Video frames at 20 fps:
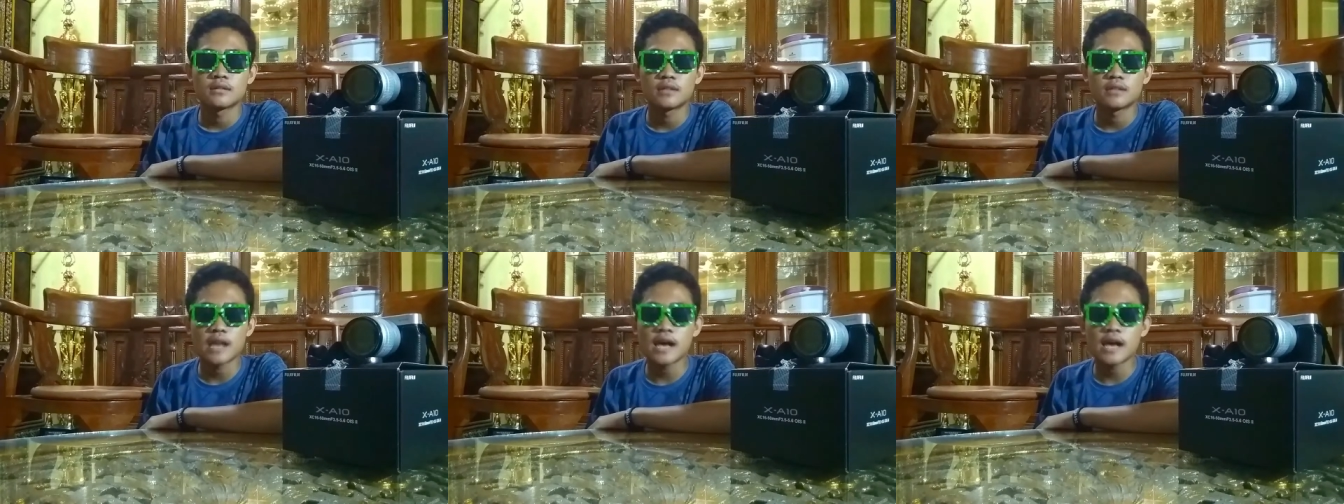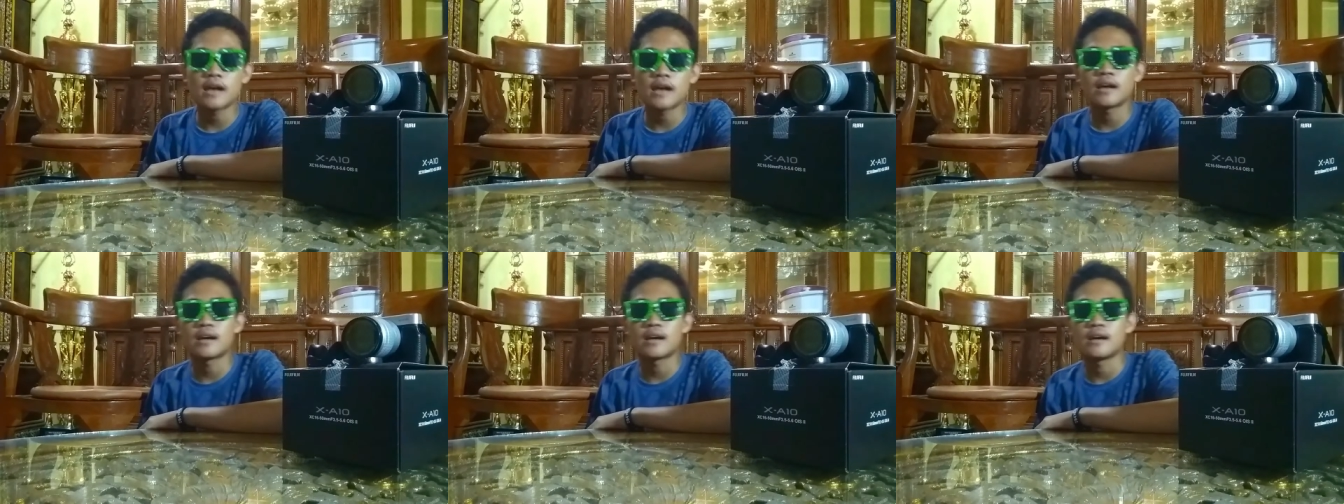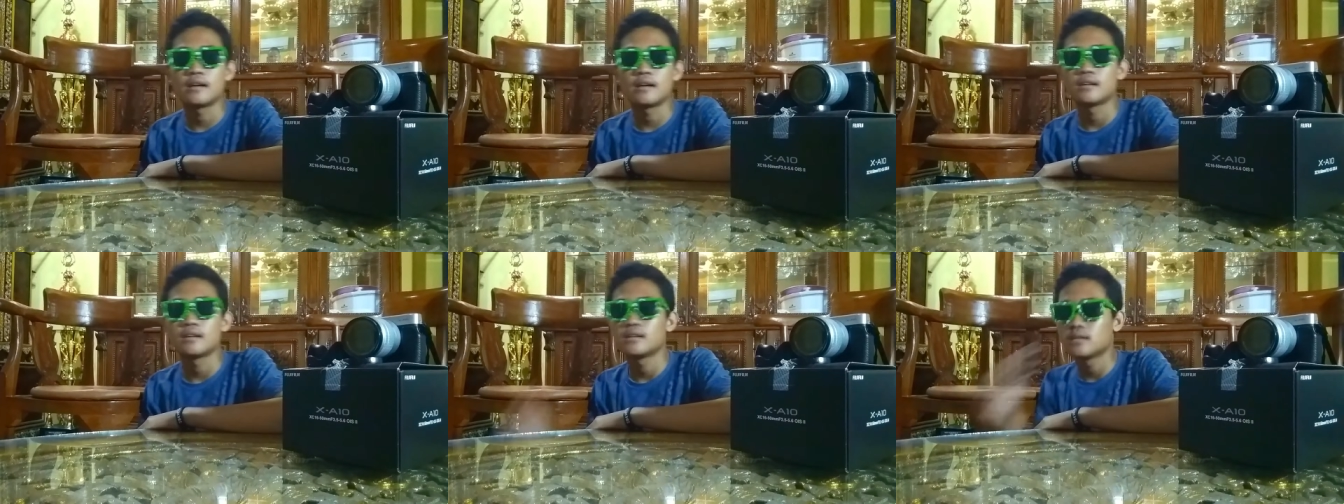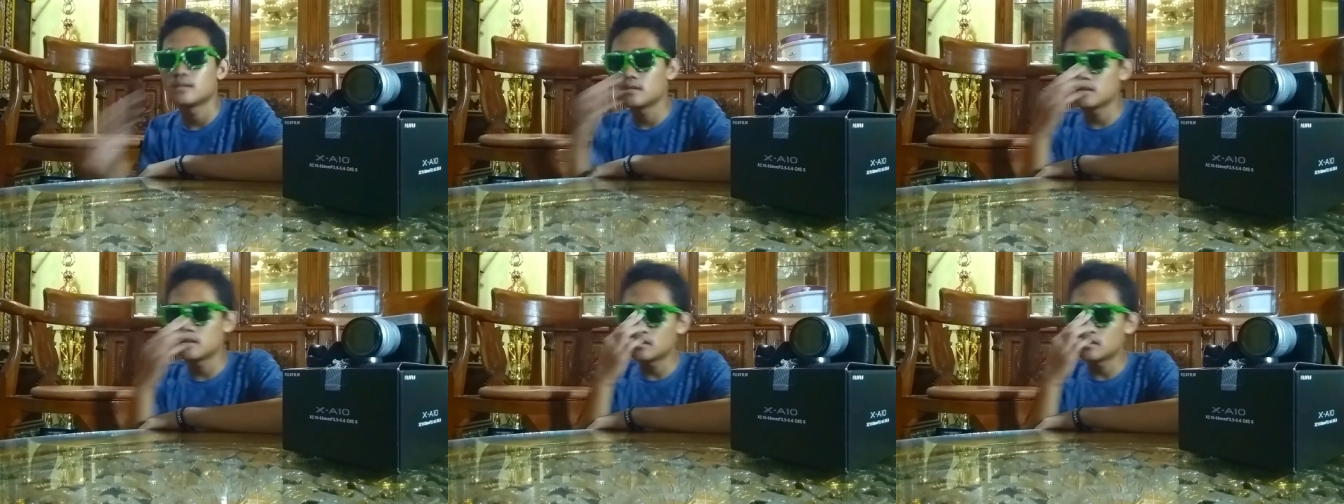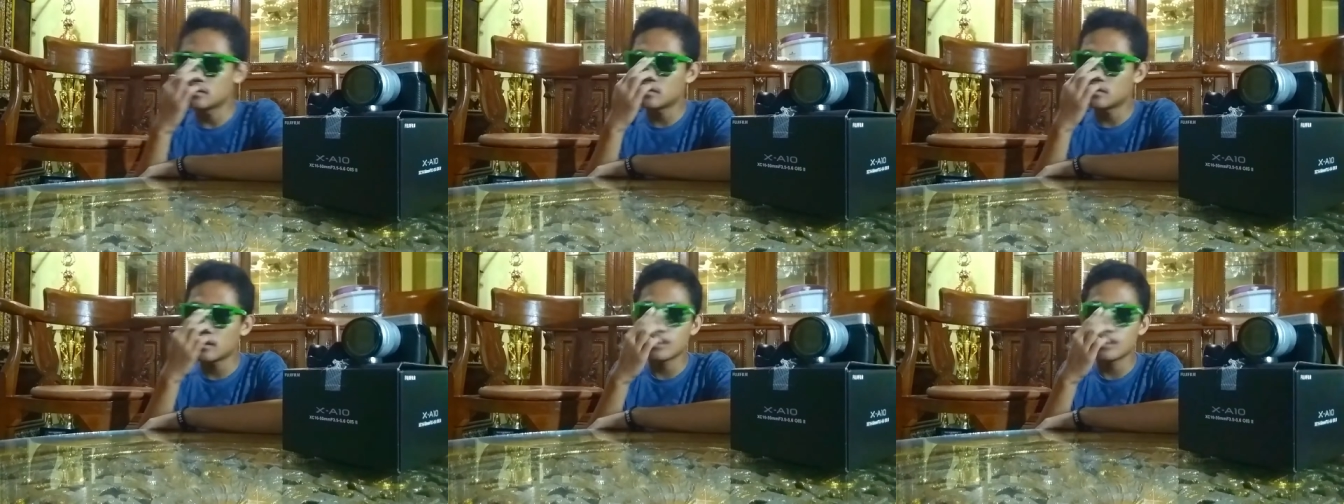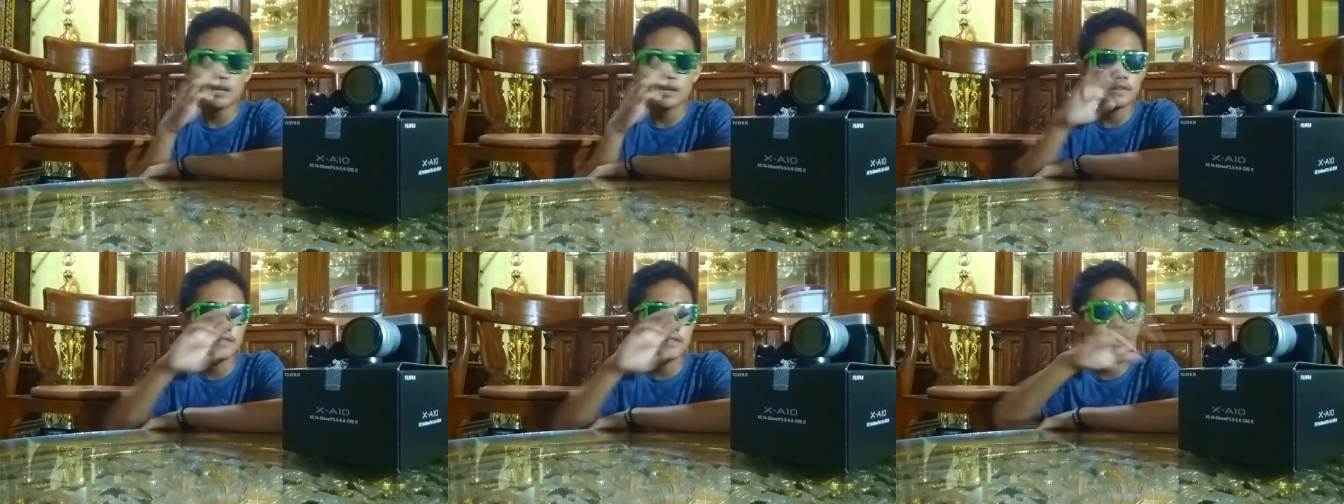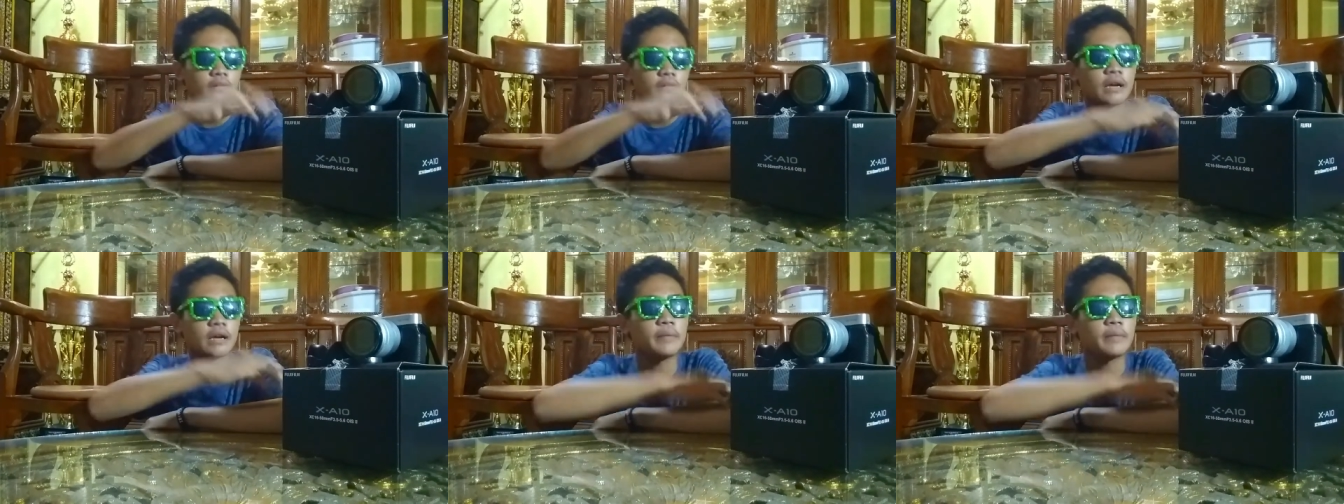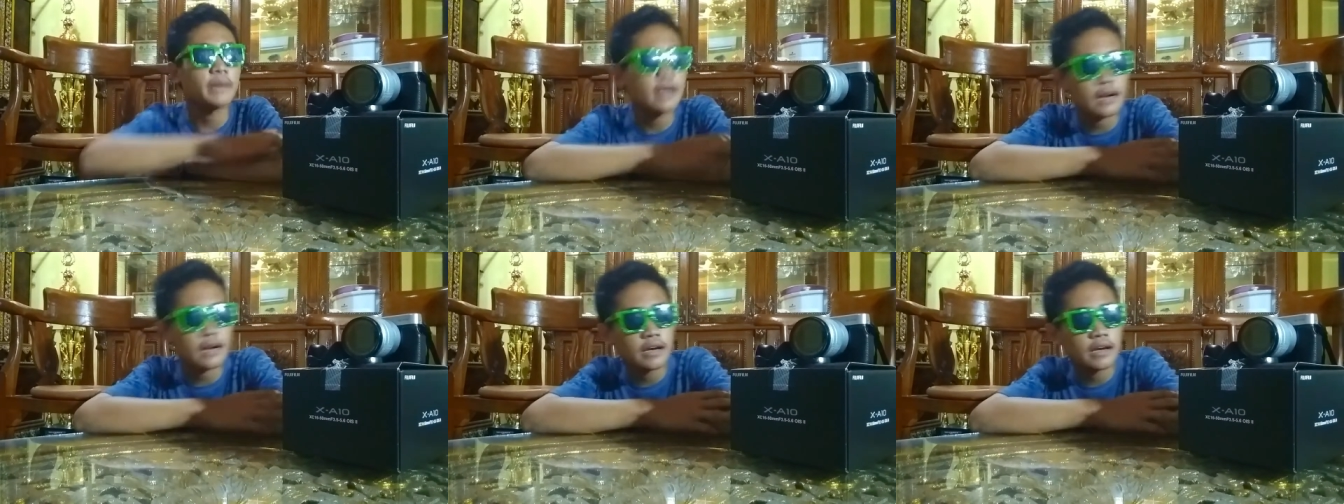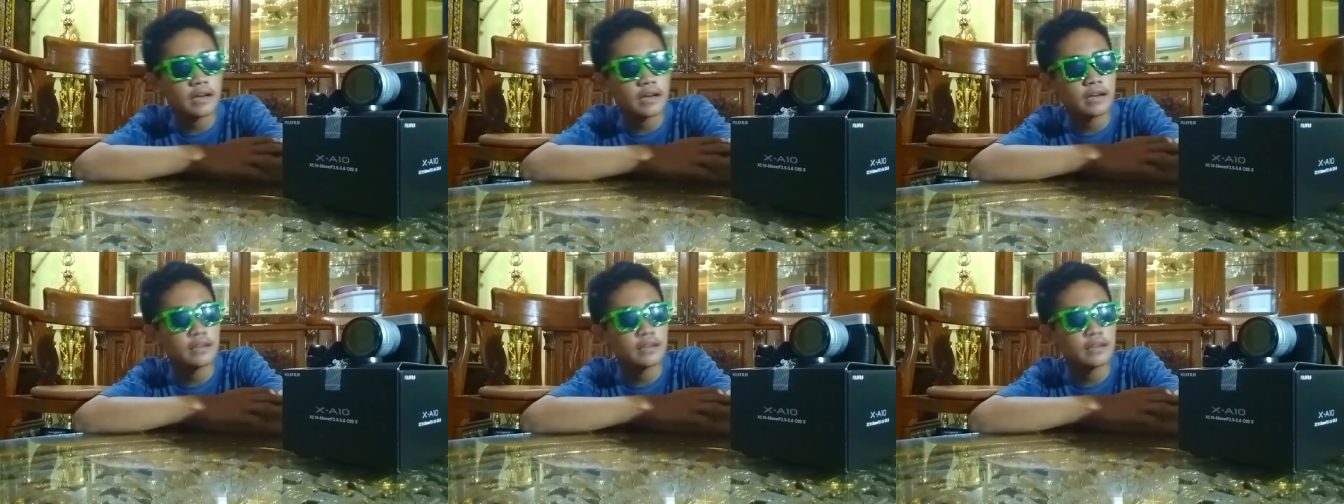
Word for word: nah itulah review kamera